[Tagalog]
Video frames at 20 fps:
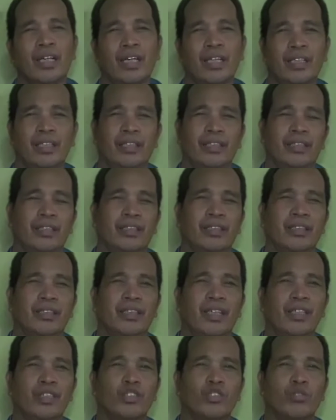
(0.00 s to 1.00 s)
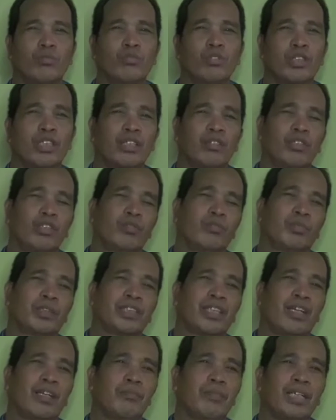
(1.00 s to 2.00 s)
ay nais ko muna ko yung
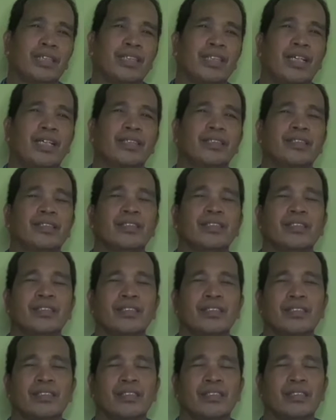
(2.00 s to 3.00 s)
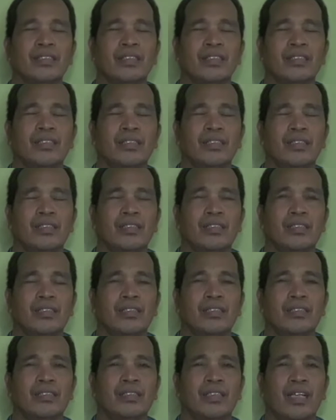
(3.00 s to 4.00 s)
pasalamatan
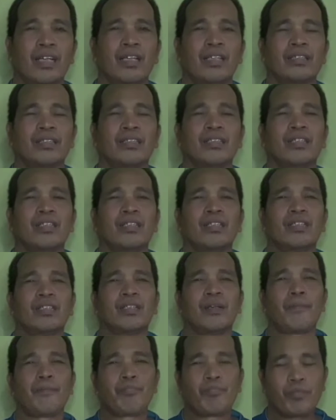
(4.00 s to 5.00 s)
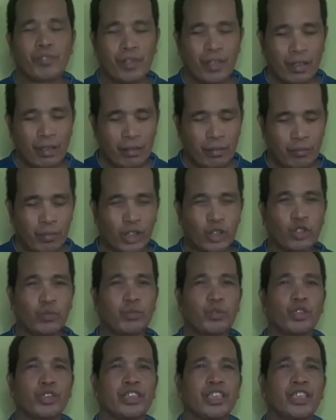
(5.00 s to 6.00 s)
sa lahat ng
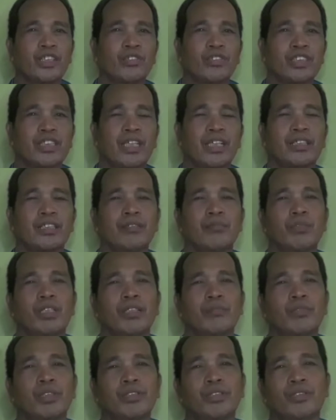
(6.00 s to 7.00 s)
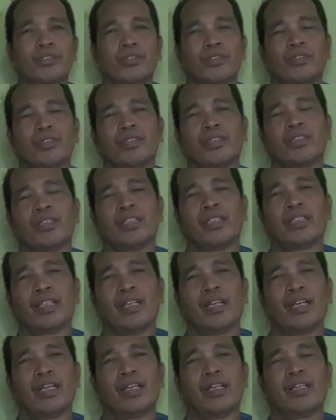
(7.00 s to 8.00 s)
pagsuporta nyo sa aking mga video
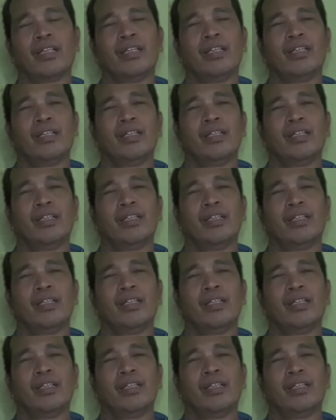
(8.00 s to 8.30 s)
kaya yeah.